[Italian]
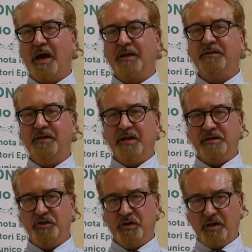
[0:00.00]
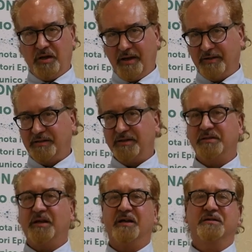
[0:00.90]
anti-aging e
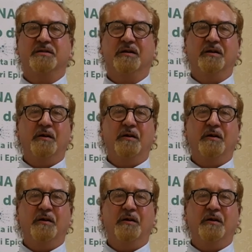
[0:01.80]
anti-stress.